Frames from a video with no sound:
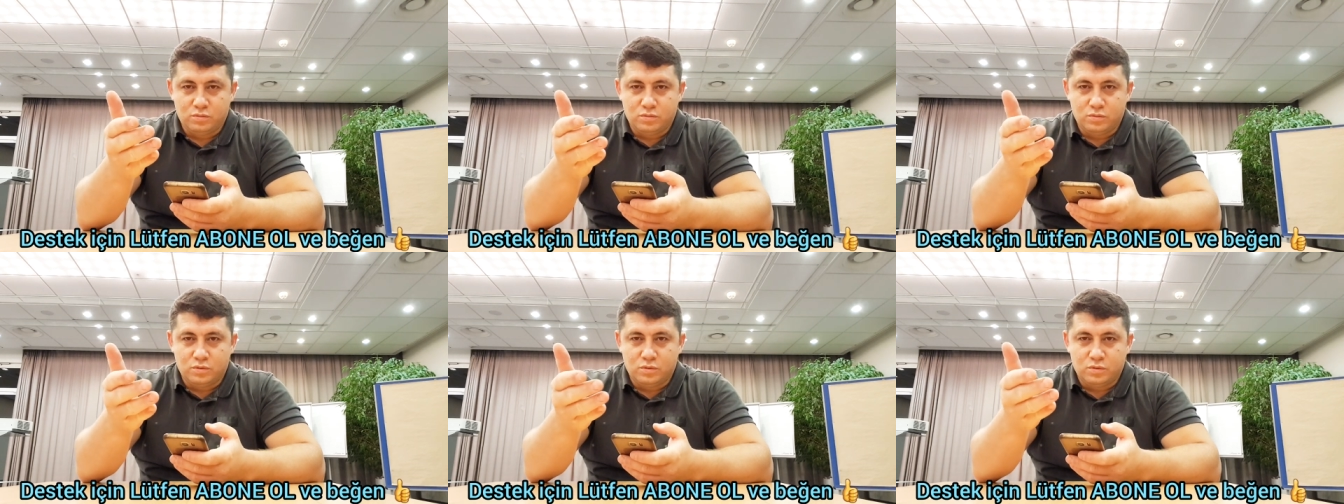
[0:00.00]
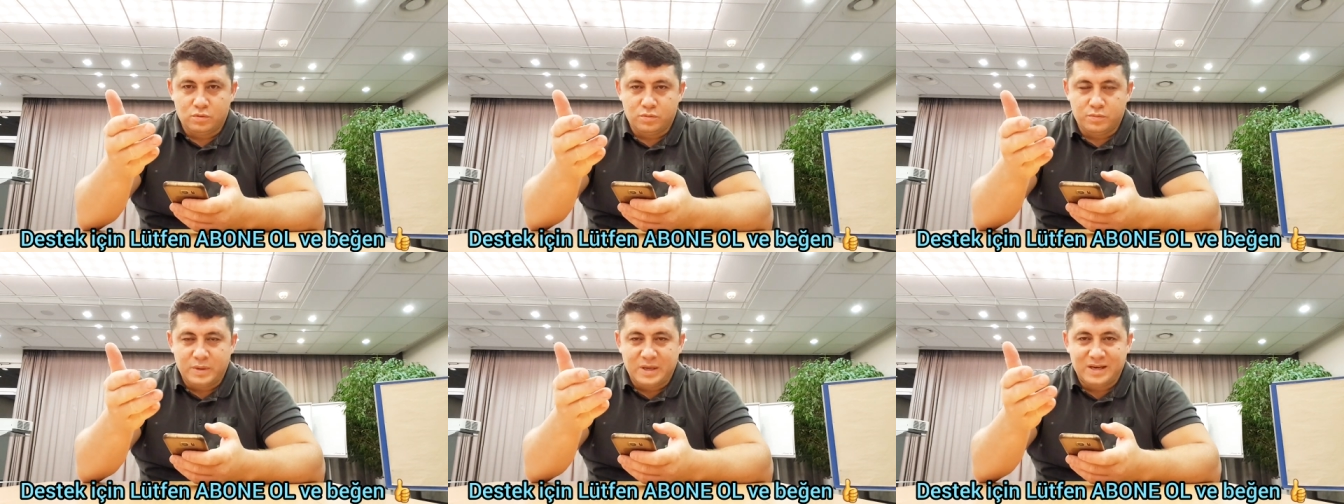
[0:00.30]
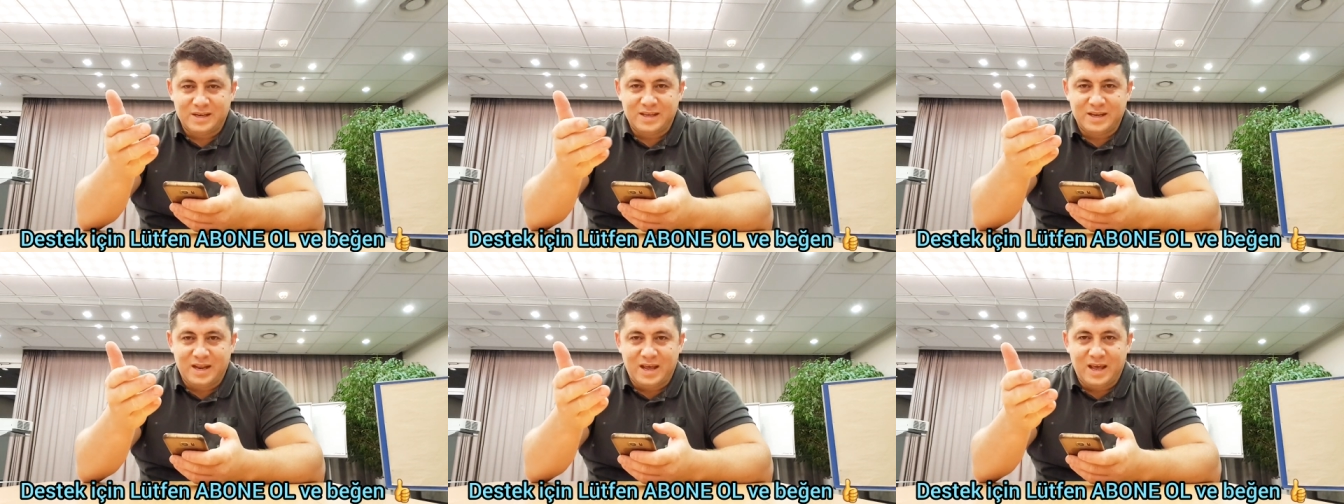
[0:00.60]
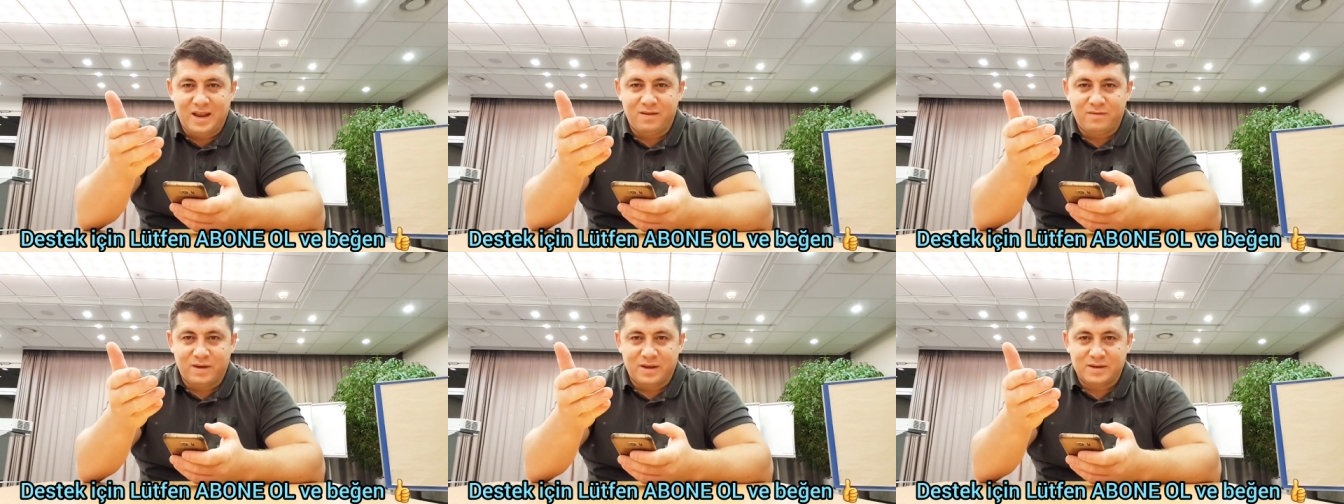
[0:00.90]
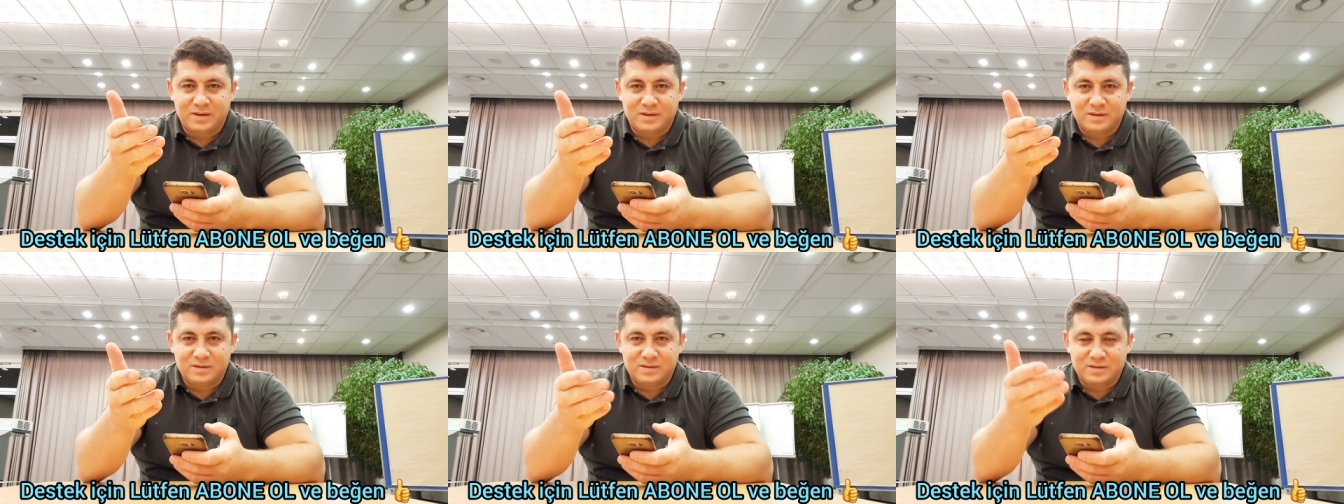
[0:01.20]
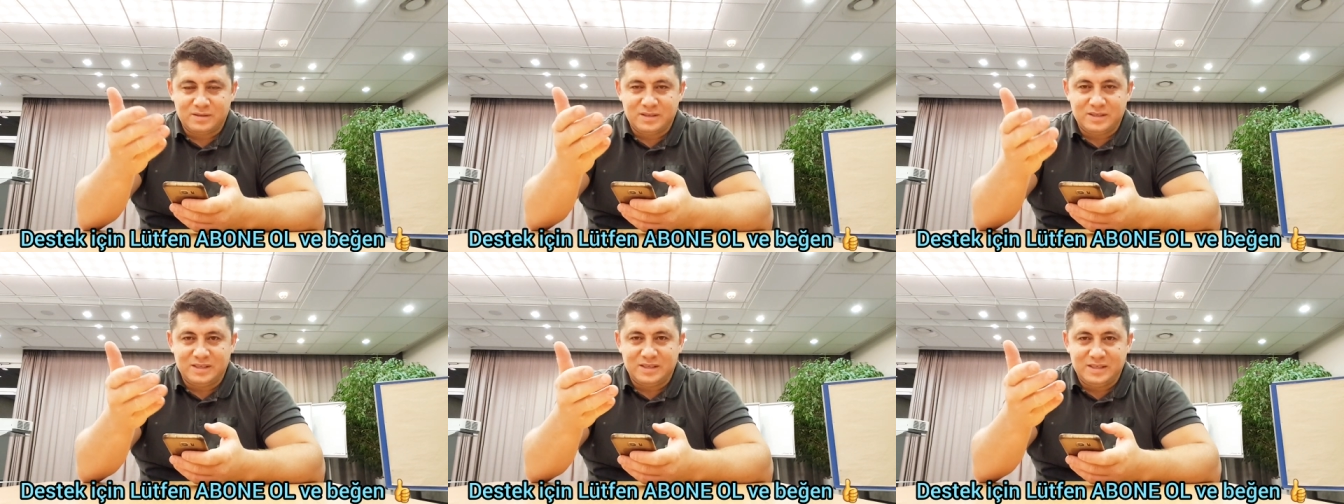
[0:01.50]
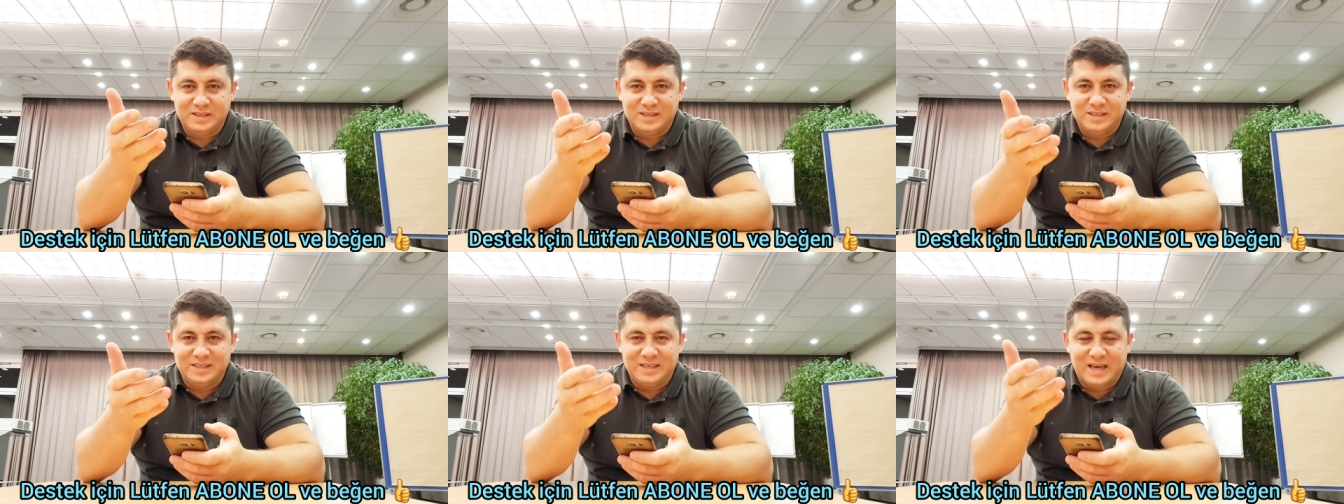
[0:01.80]
e, Berkin Elvan
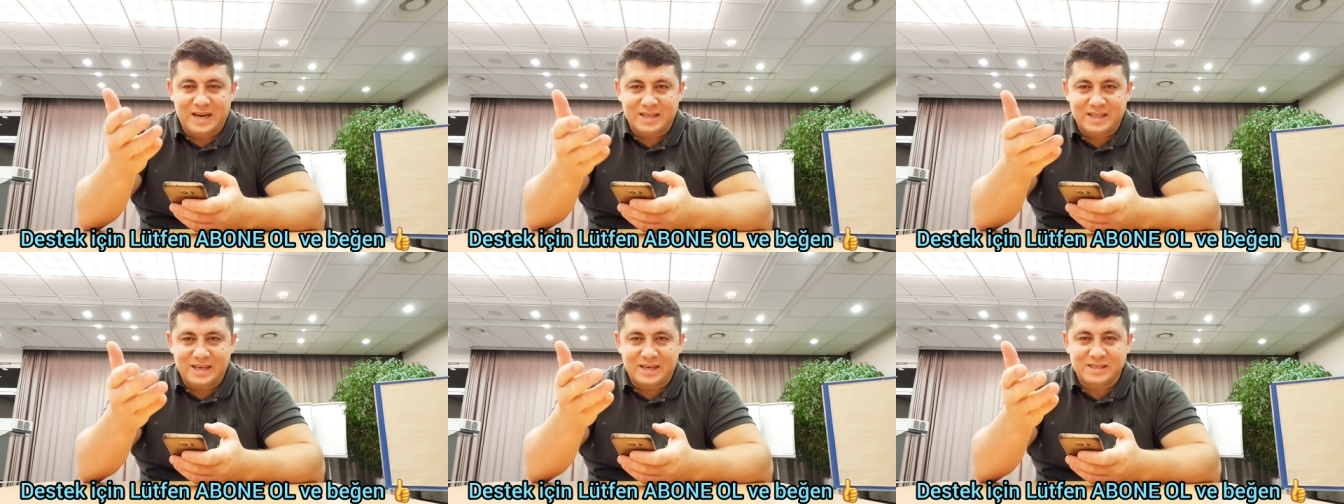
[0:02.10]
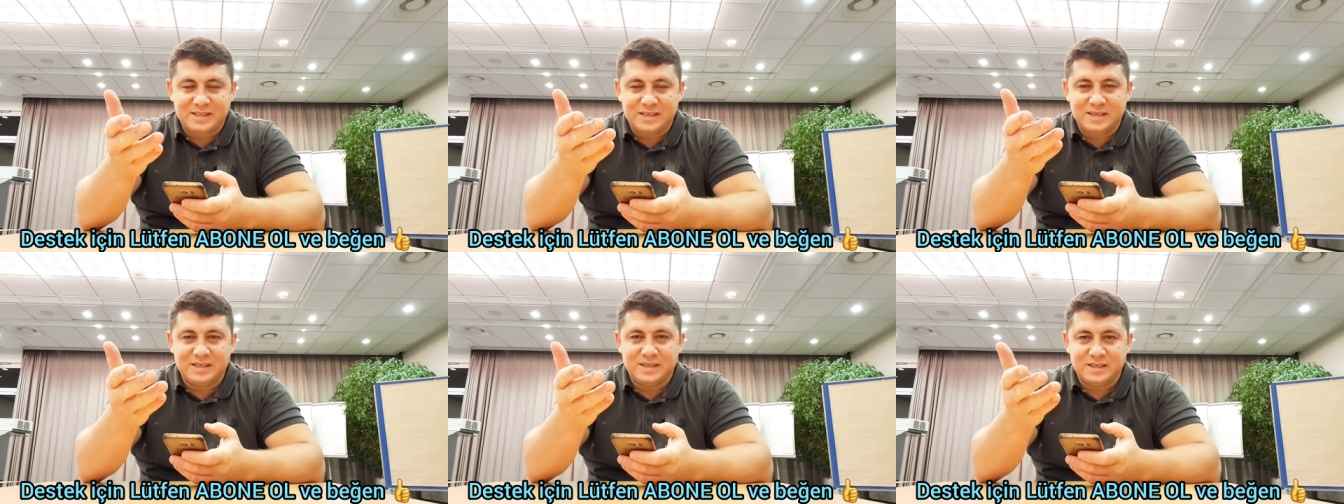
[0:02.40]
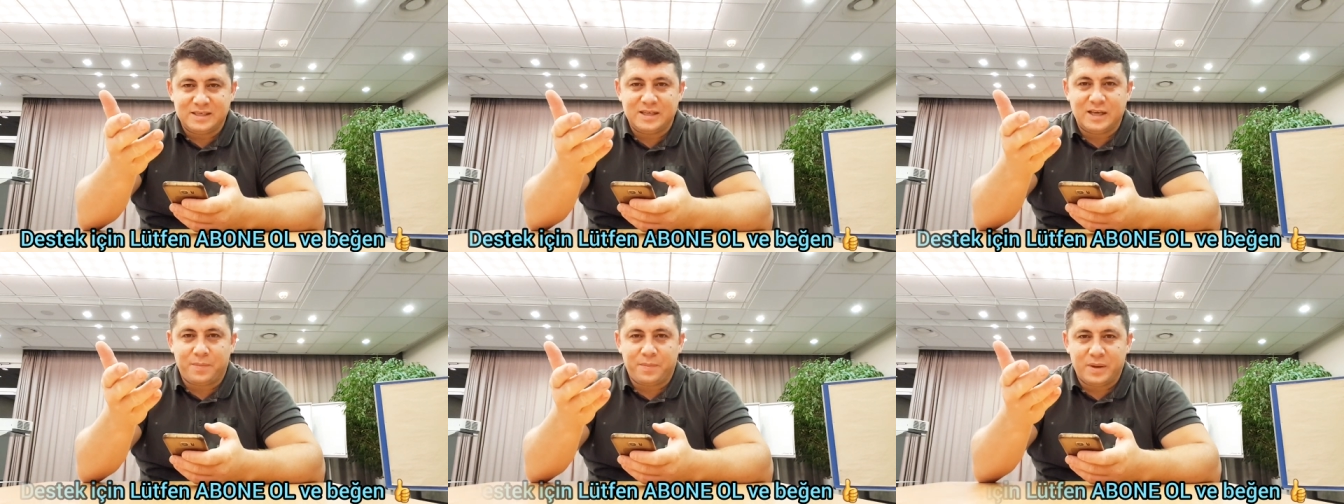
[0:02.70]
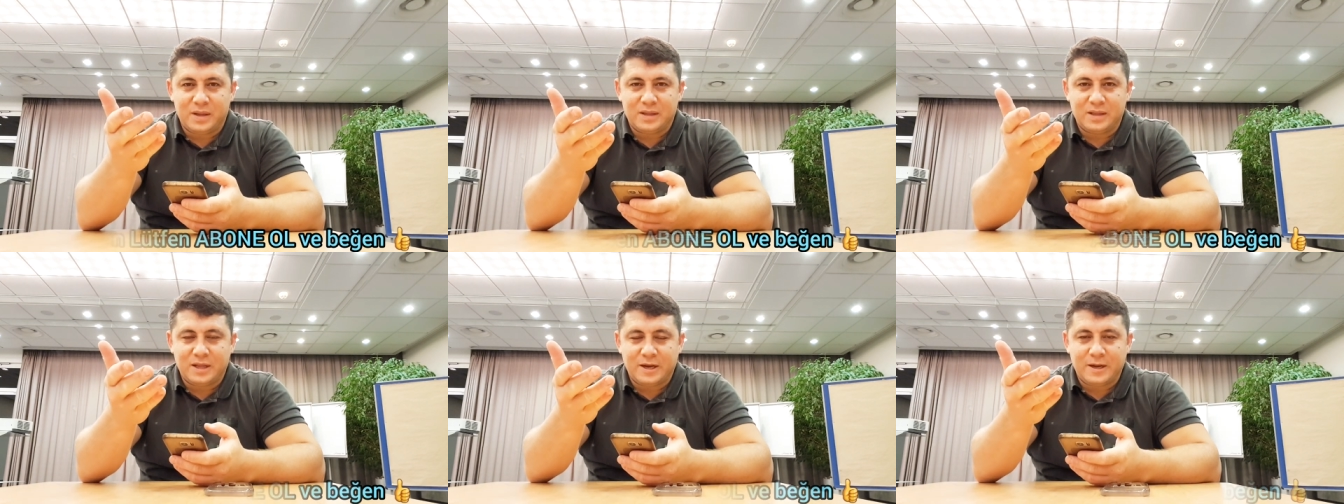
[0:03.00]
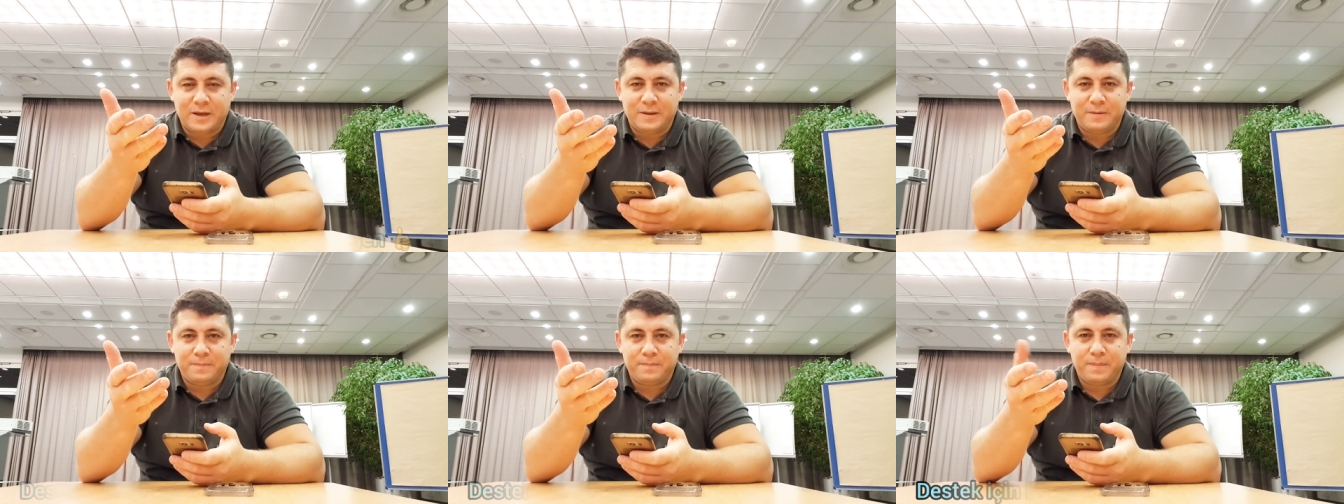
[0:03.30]
Yardakçılığını yapanlara.